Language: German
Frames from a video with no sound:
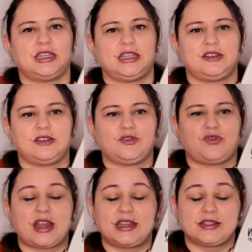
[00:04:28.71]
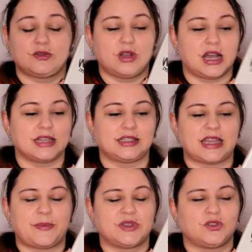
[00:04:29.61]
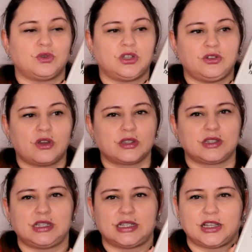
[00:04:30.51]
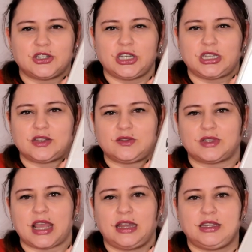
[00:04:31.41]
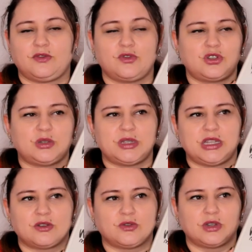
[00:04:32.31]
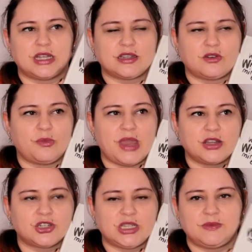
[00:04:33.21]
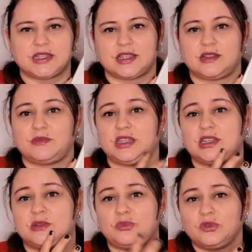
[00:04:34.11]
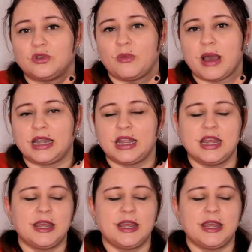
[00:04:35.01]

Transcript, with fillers: Ich, ich fand es so krass. Ich habe es so genossen, in dieser Geschichte zu sein. Ich wünschte mir, die Autorin hätte noch mehr geschrieben. Das ist nämlich ihr Debütroman.